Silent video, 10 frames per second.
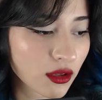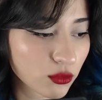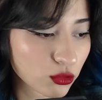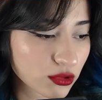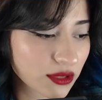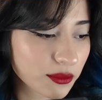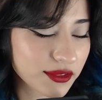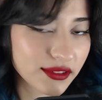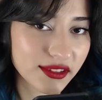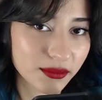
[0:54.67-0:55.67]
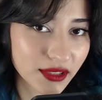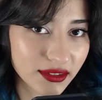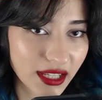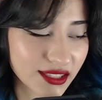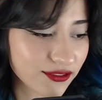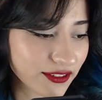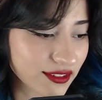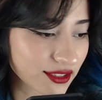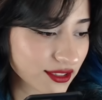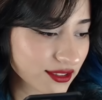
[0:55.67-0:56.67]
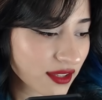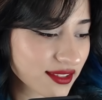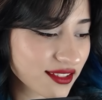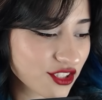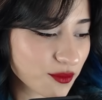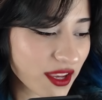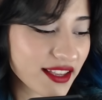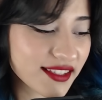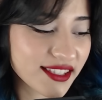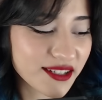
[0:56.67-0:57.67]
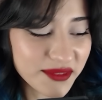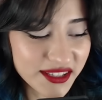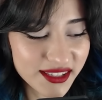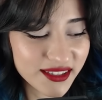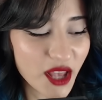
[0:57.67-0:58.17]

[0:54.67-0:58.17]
Uygulamamızın ismi de Date Finder. Tanışmaya hazır mısın?